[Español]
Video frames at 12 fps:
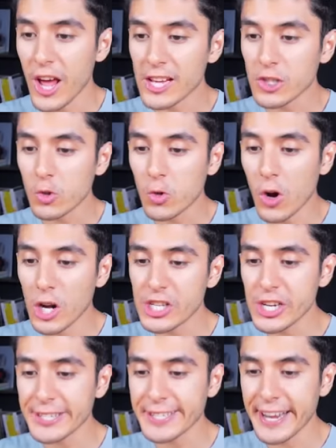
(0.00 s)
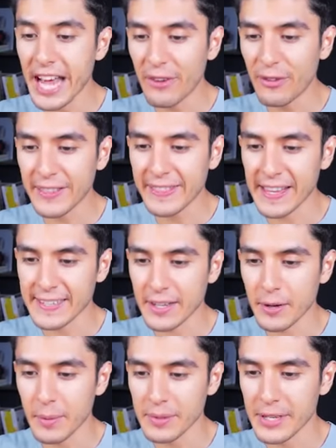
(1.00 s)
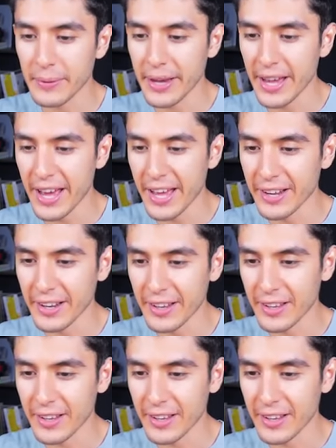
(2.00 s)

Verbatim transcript: es un coche, sería fantástico. Vamos a ver